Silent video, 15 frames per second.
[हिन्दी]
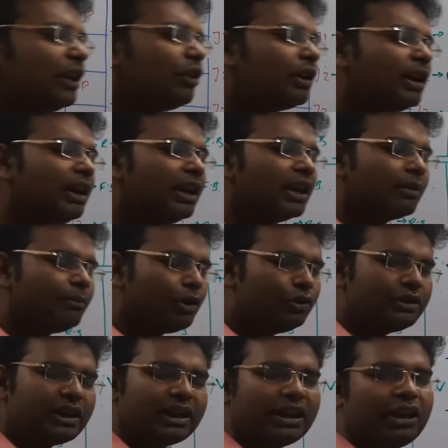होगा बहुत
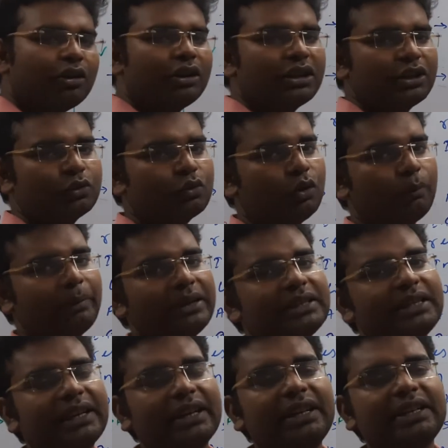ज़्यादा होगा तो इसको ओपन
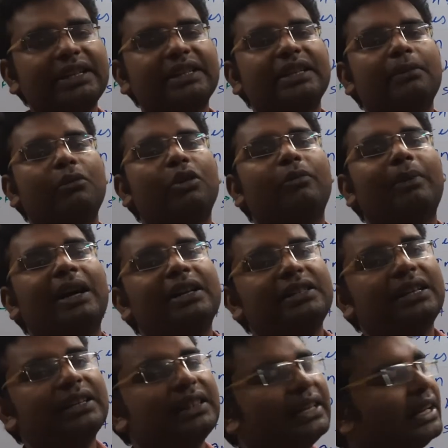सर्किट जैसे हम लोग मान
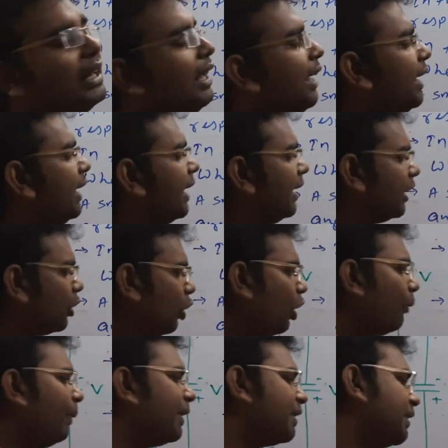सकते हैं यानी कि
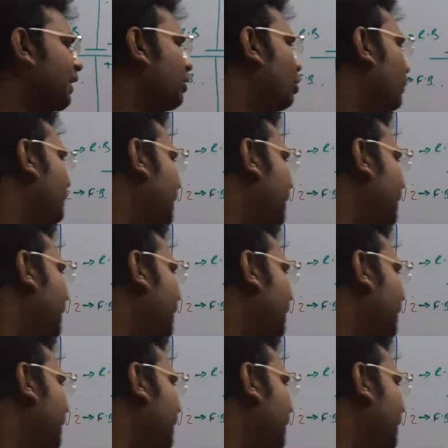ऑफ स्टेट ऑफ